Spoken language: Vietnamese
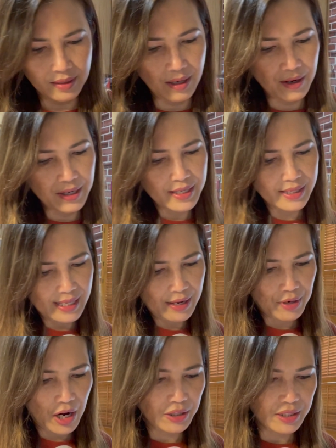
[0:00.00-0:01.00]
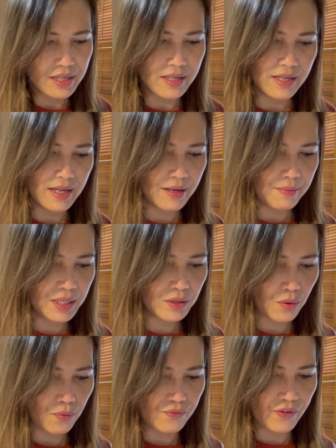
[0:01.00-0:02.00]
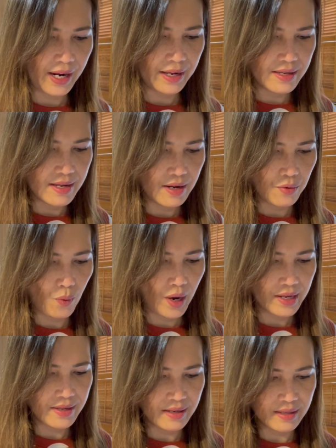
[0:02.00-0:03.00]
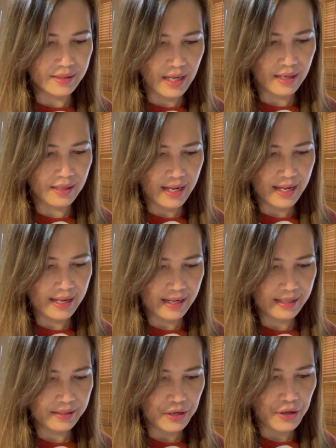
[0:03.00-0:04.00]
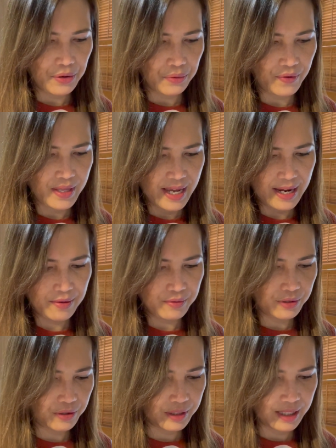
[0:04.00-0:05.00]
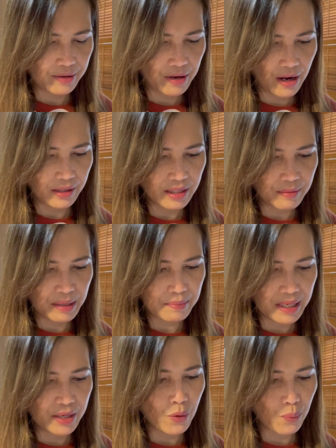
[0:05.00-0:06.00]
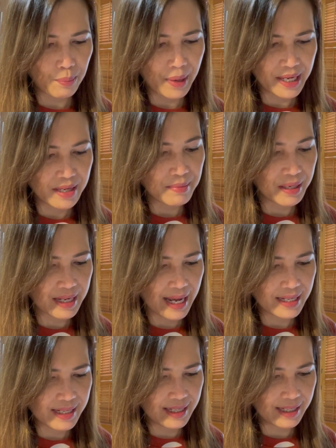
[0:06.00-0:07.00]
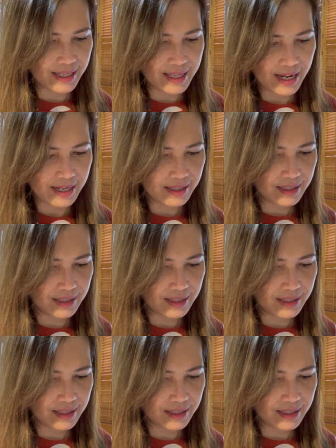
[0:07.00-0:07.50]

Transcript: rồi sau đó thì à, mình cũng phải à, quậy cho nó thật là đều với nhau rồi sau đó thì mình mới dùng máy mình đánh nha cả nhà